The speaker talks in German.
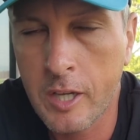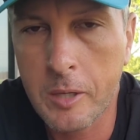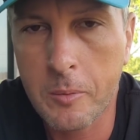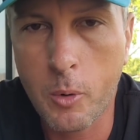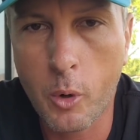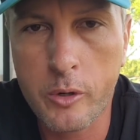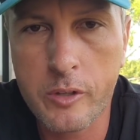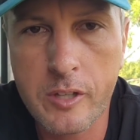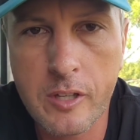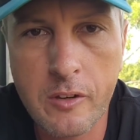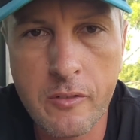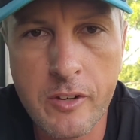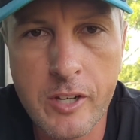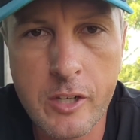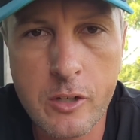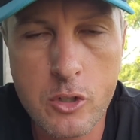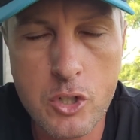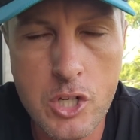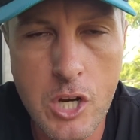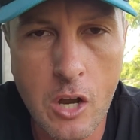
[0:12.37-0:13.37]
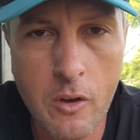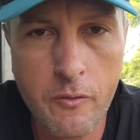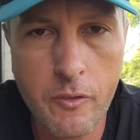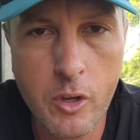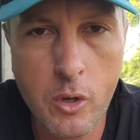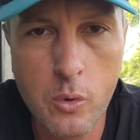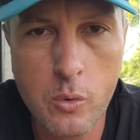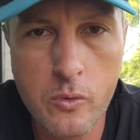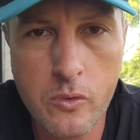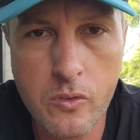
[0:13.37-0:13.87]
Im heutigen Video schauen
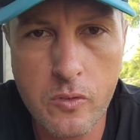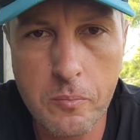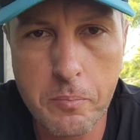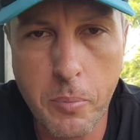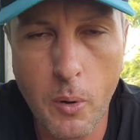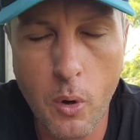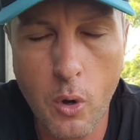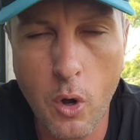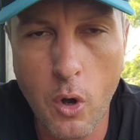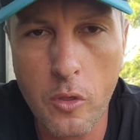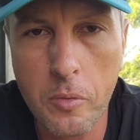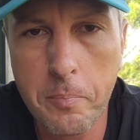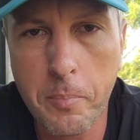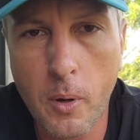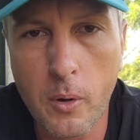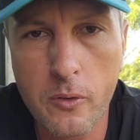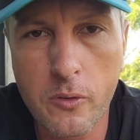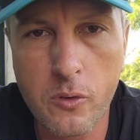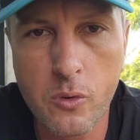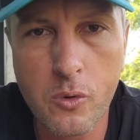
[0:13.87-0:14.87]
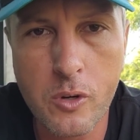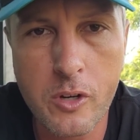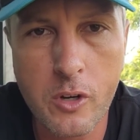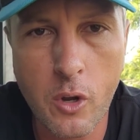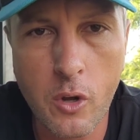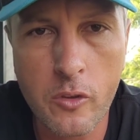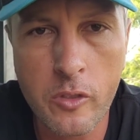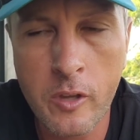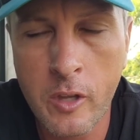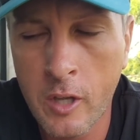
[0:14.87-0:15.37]
wir uns ein paar Anpassungen
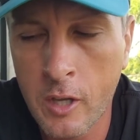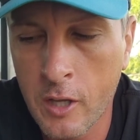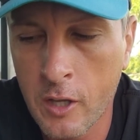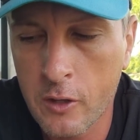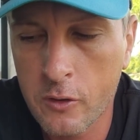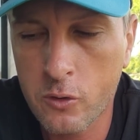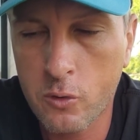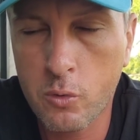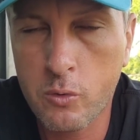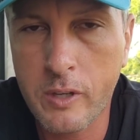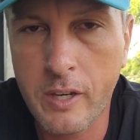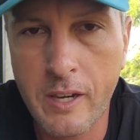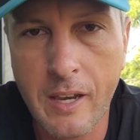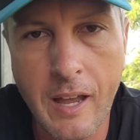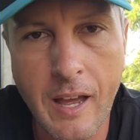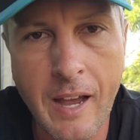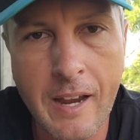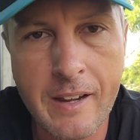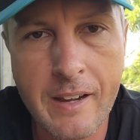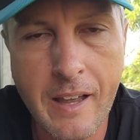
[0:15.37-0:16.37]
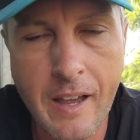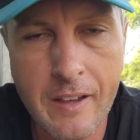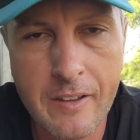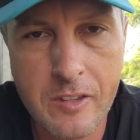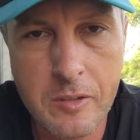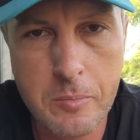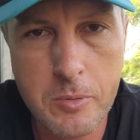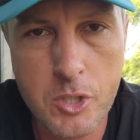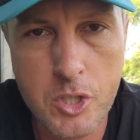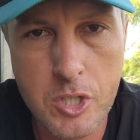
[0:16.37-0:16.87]
an zu den
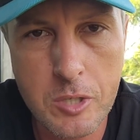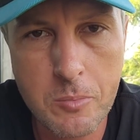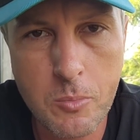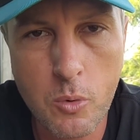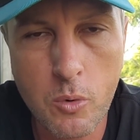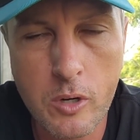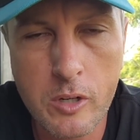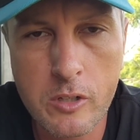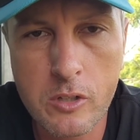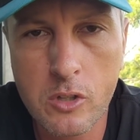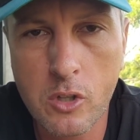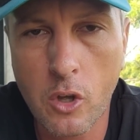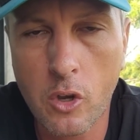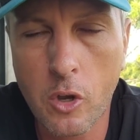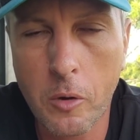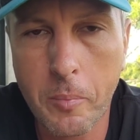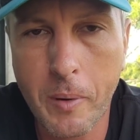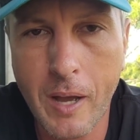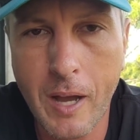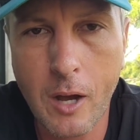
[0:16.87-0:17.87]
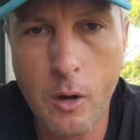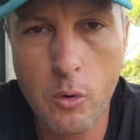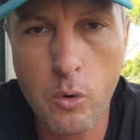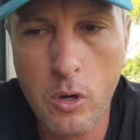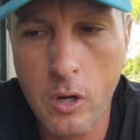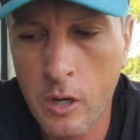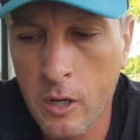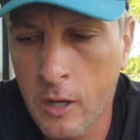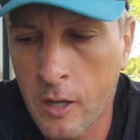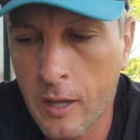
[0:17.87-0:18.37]
Einreisebestimmungen, dann aber
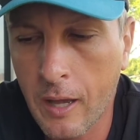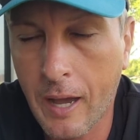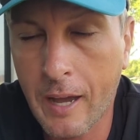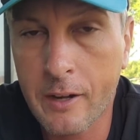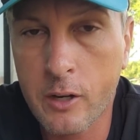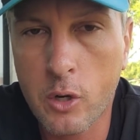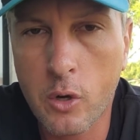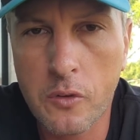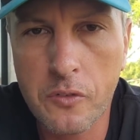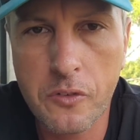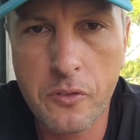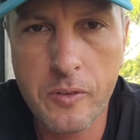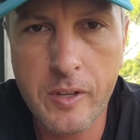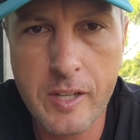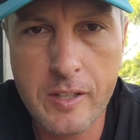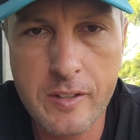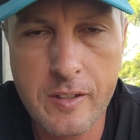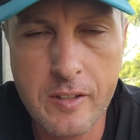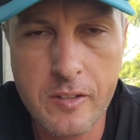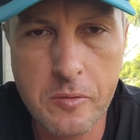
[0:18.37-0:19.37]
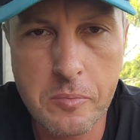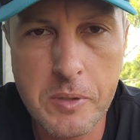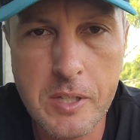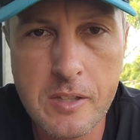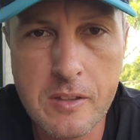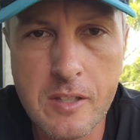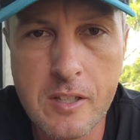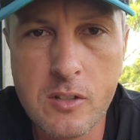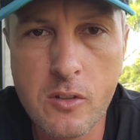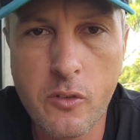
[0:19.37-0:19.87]
auch ein ganz wichtiges
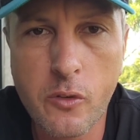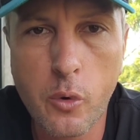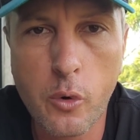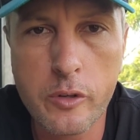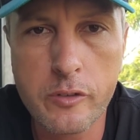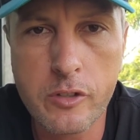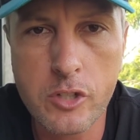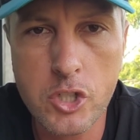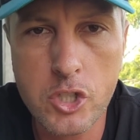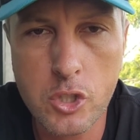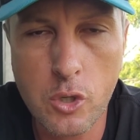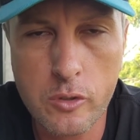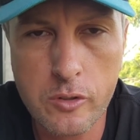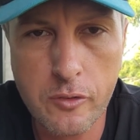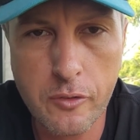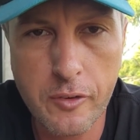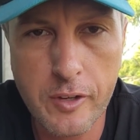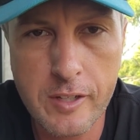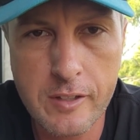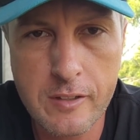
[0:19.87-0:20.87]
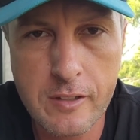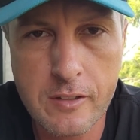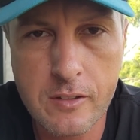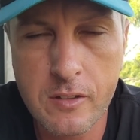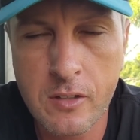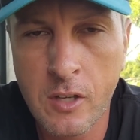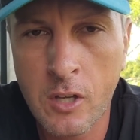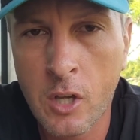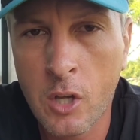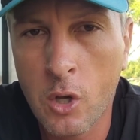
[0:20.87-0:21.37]
Meeting, das heute
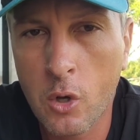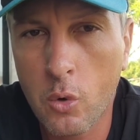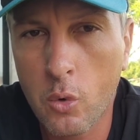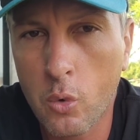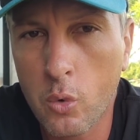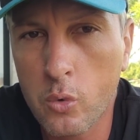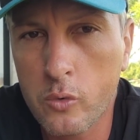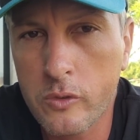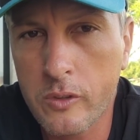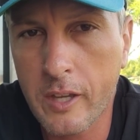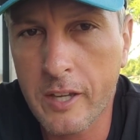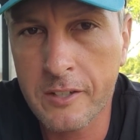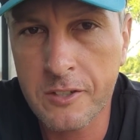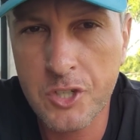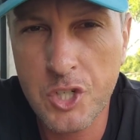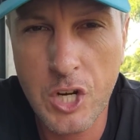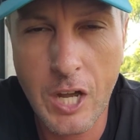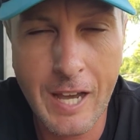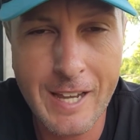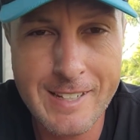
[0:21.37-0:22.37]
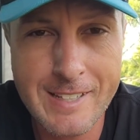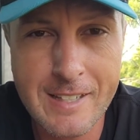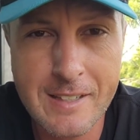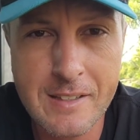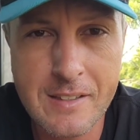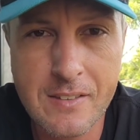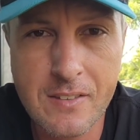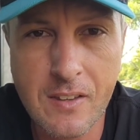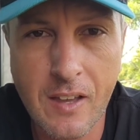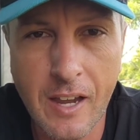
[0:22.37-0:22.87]
stattfindet und
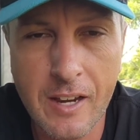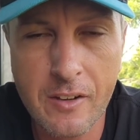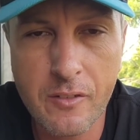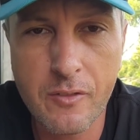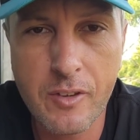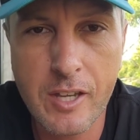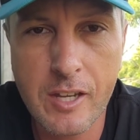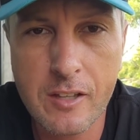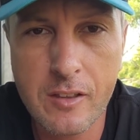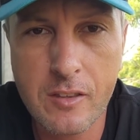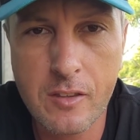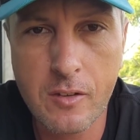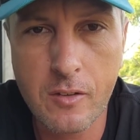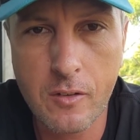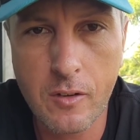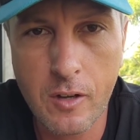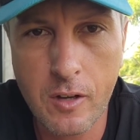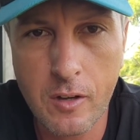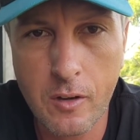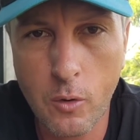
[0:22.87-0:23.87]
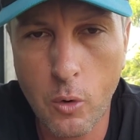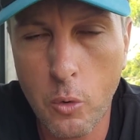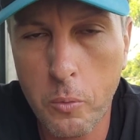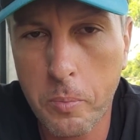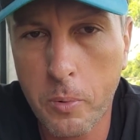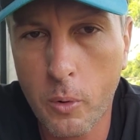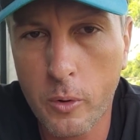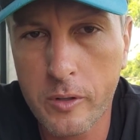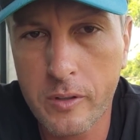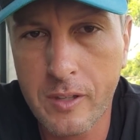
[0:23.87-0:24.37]
entscheidend sein wird, äh,
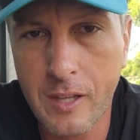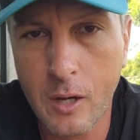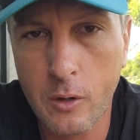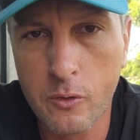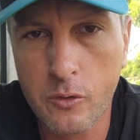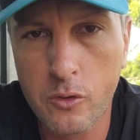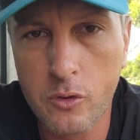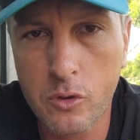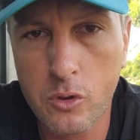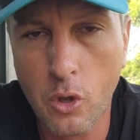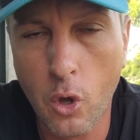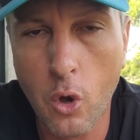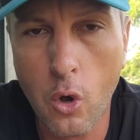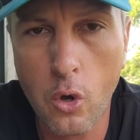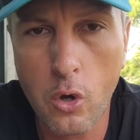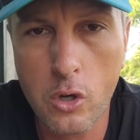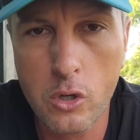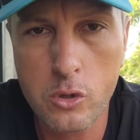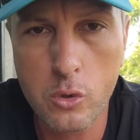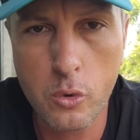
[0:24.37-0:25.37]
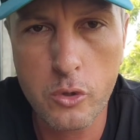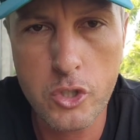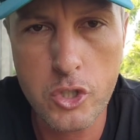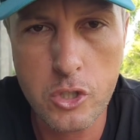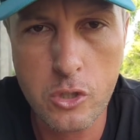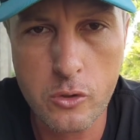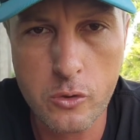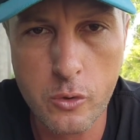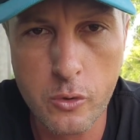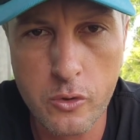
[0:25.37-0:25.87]
ob Leute aus Dach,
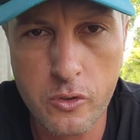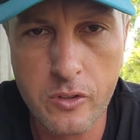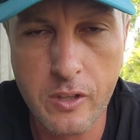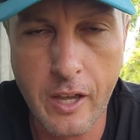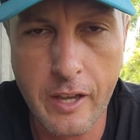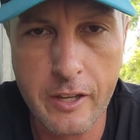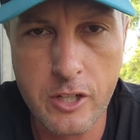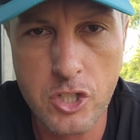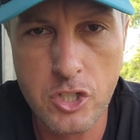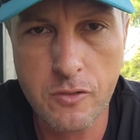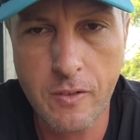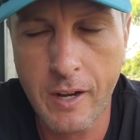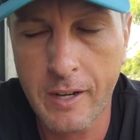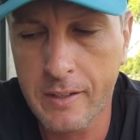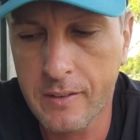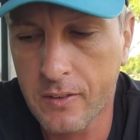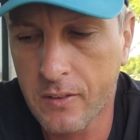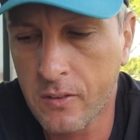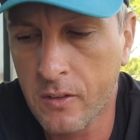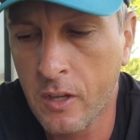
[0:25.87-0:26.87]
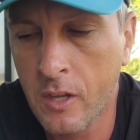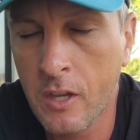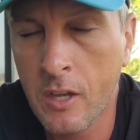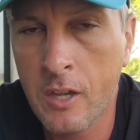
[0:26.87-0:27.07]
Deutschland, Österreich, Schweiz